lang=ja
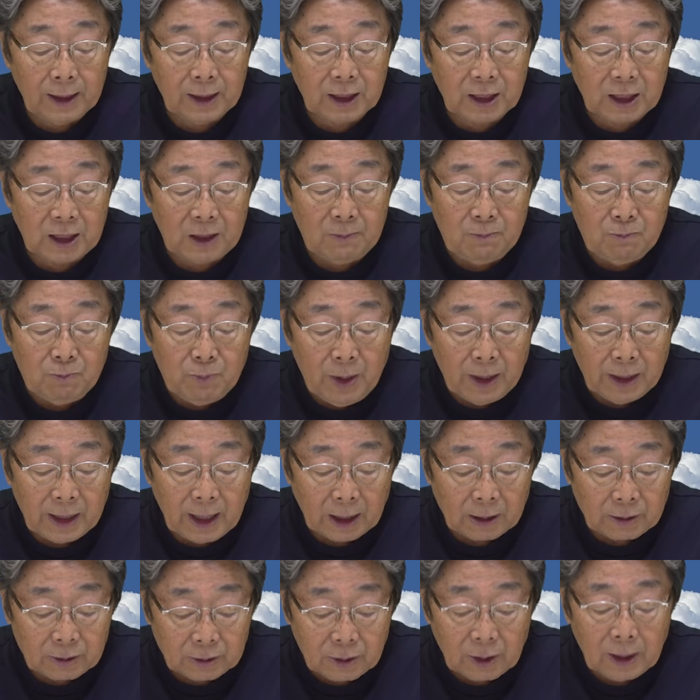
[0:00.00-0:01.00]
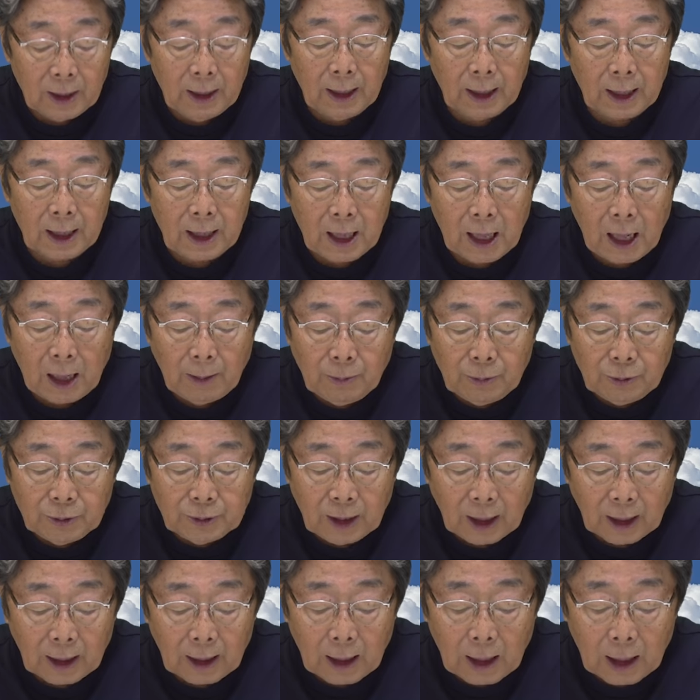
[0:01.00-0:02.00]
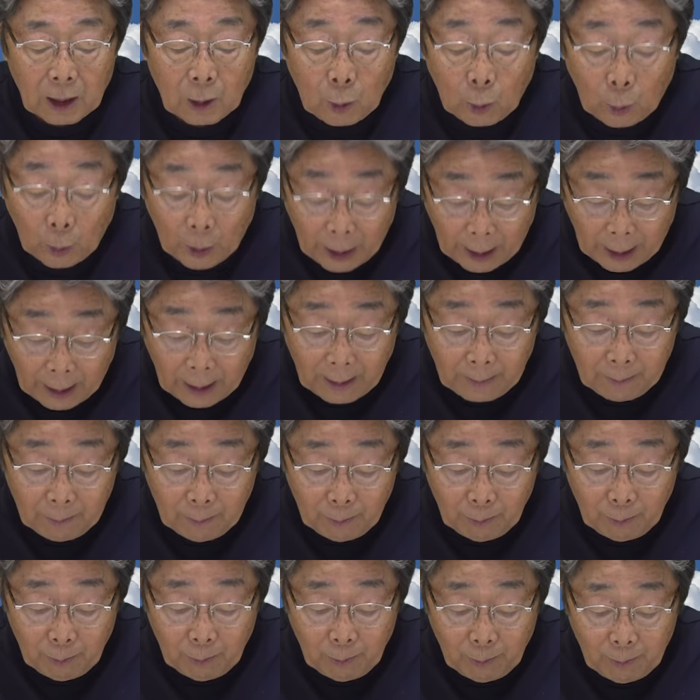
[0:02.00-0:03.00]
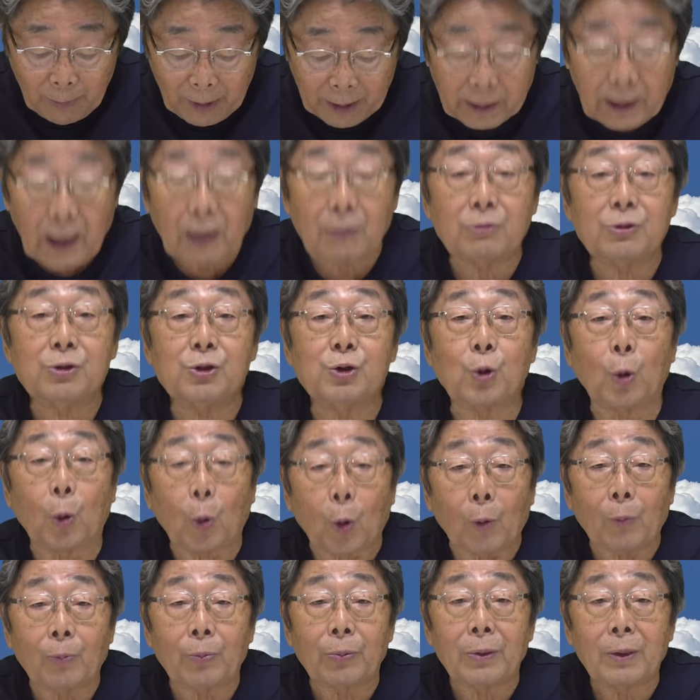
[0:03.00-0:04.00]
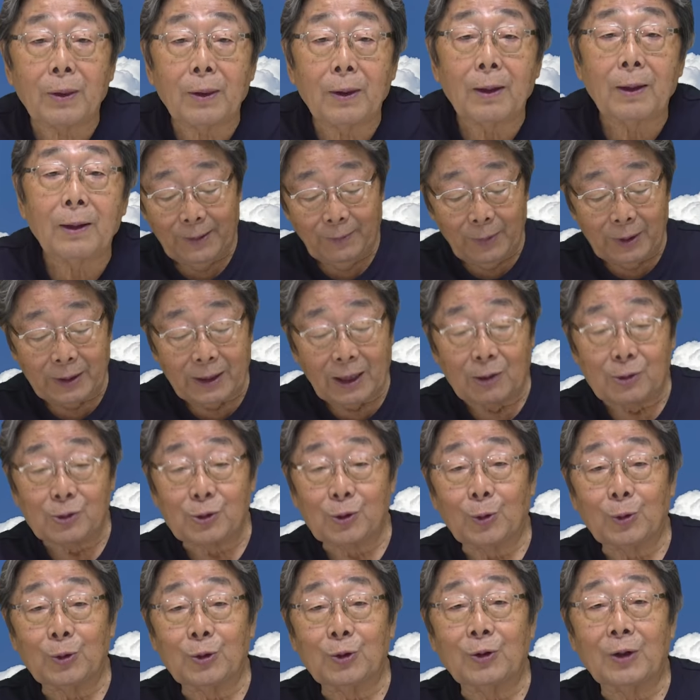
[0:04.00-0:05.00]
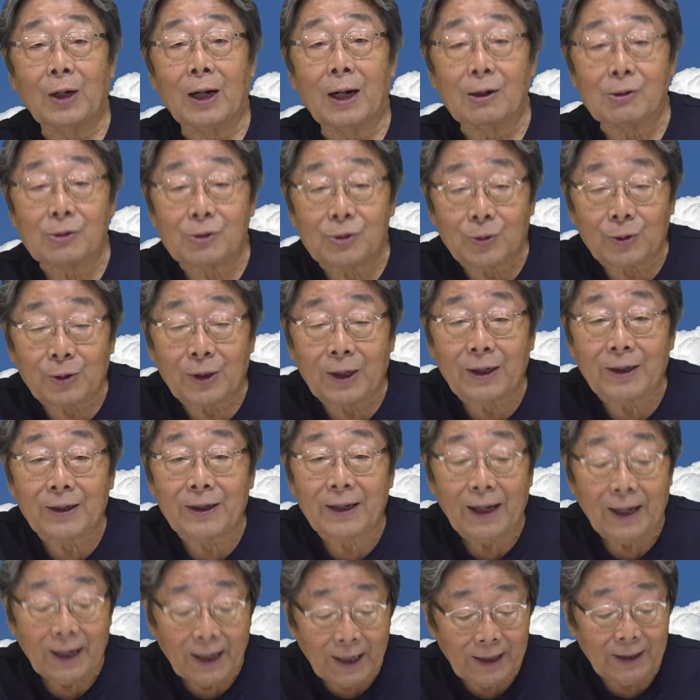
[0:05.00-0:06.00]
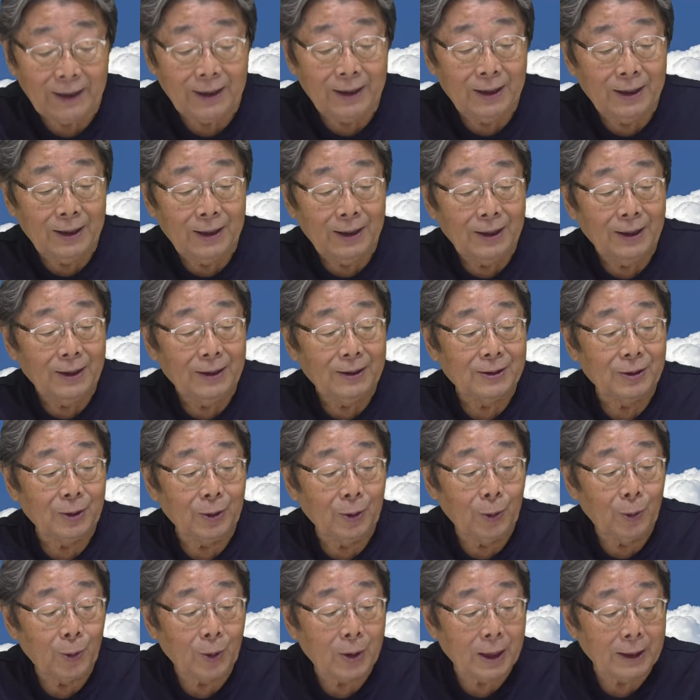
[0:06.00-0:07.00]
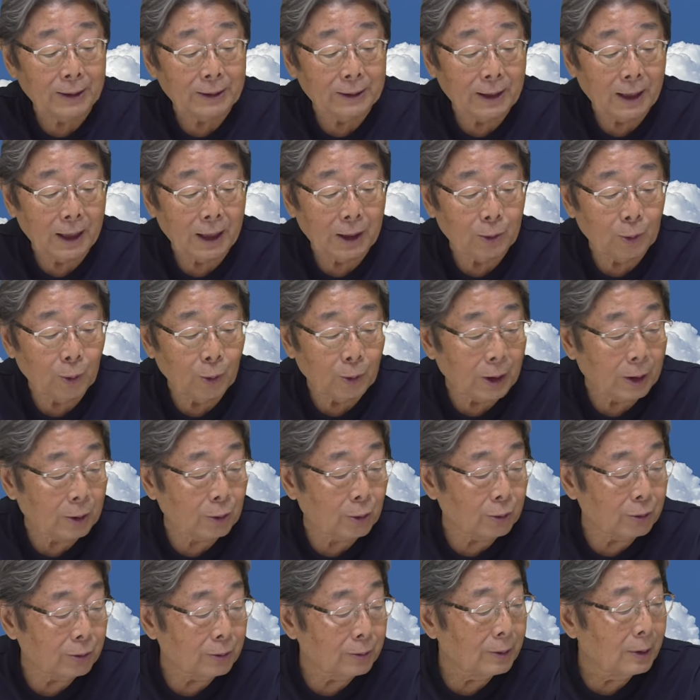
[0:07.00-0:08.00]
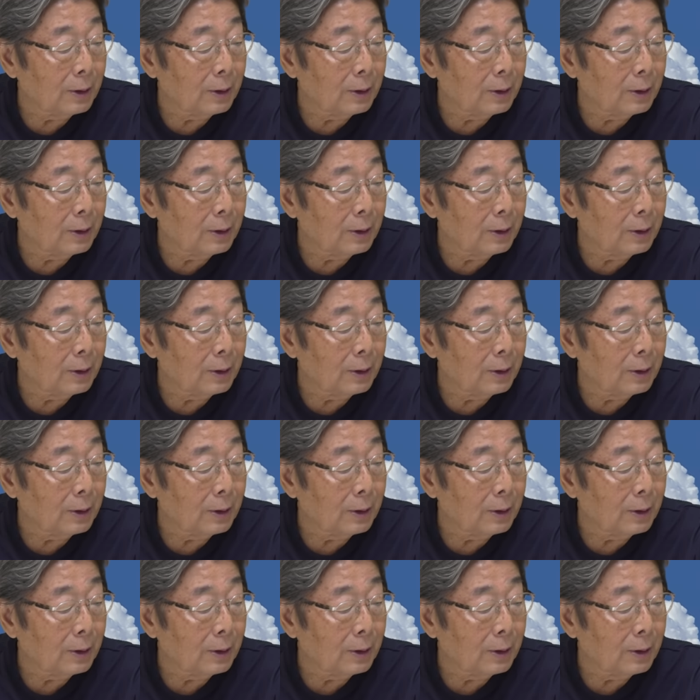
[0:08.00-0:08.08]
金メダル、噛むならこれ、メダルチョコ。メダルチョコっていうのがあるそうで。はい、それを噛んだらどうだという